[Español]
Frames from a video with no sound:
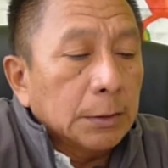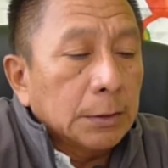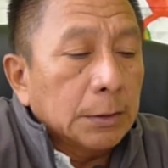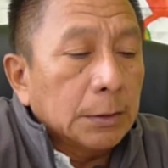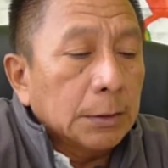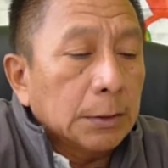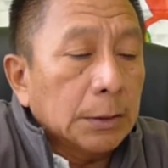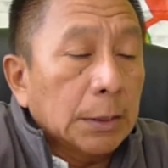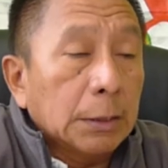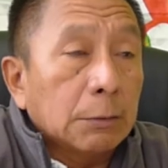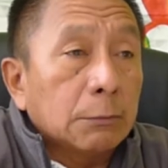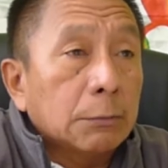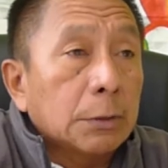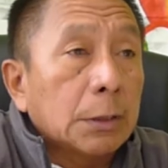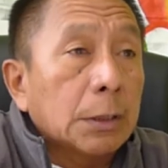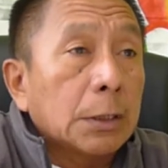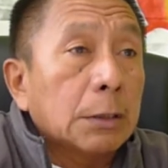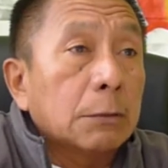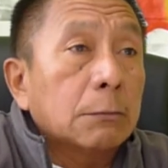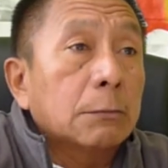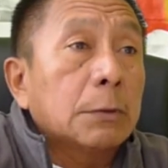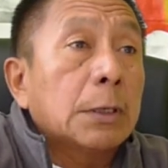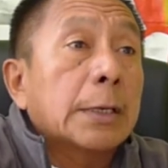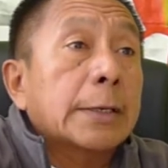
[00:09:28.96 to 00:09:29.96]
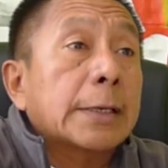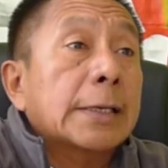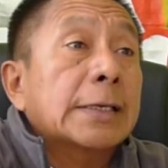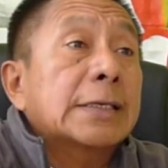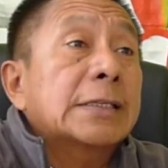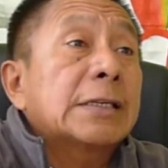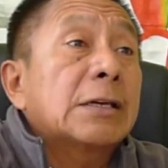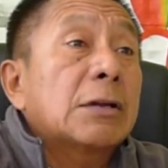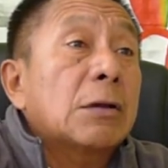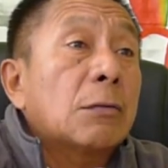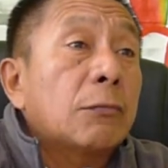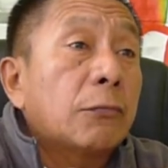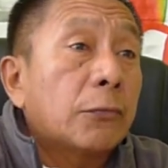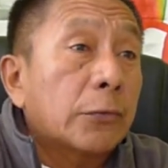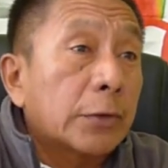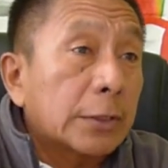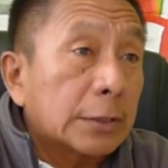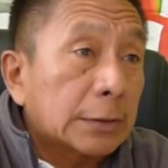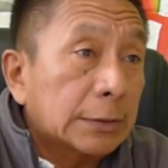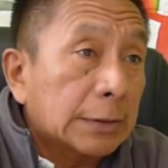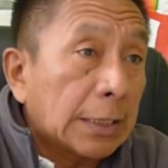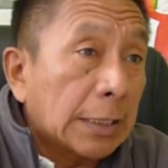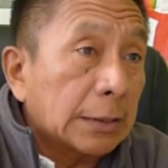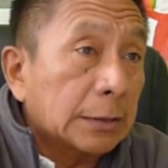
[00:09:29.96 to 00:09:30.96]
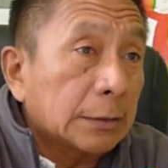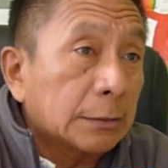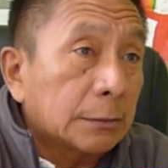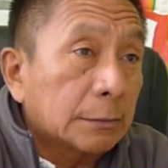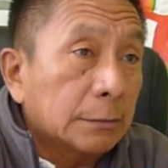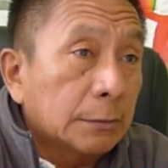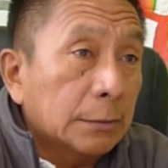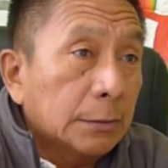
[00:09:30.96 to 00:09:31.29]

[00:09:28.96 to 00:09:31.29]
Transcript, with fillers: Y es una, reserva forestal.